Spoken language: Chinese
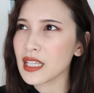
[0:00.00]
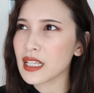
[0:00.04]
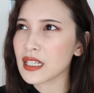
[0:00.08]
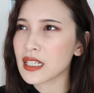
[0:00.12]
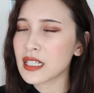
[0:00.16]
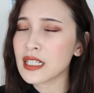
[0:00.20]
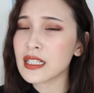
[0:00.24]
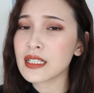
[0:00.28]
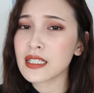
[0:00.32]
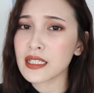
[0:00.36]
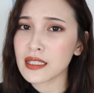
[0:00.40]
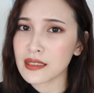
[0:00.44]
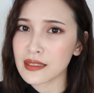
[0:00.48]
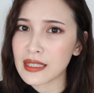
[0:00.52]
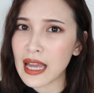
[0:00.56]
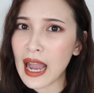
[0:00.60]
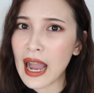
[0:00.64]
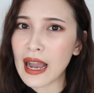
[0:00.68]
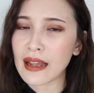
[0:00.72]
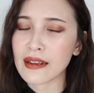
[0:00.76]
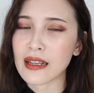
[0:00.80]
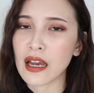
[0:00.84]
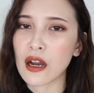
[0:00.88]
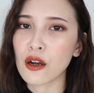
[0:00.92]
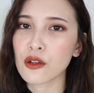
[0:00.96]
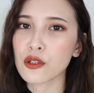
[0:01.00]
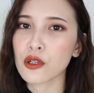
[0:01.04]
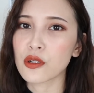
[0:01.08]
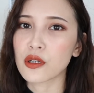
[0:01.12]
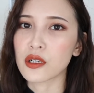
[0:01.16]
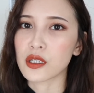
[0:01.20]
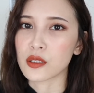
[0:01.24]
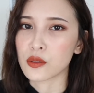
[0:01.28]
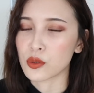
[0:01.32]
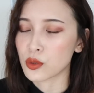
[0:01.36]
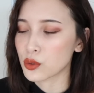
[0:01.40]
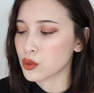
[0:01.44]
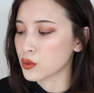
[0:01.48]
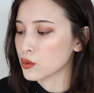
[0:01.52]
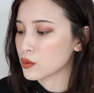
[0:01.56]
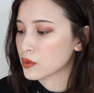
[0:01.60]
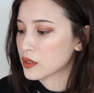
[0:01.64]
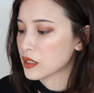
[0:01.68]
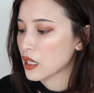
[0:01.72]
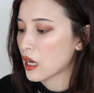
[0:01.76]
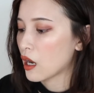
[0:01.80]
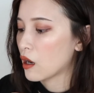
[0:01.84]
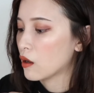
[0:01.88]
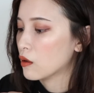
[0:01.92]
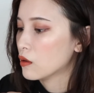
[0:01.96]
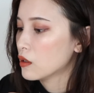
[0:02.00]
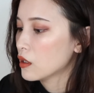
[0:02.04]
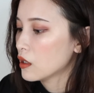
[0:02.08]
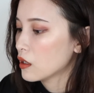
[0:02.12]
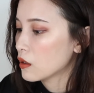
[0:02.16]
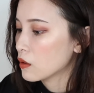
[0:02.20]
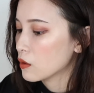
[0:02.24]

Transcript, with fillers: 颗粒大，然后又很粗糙。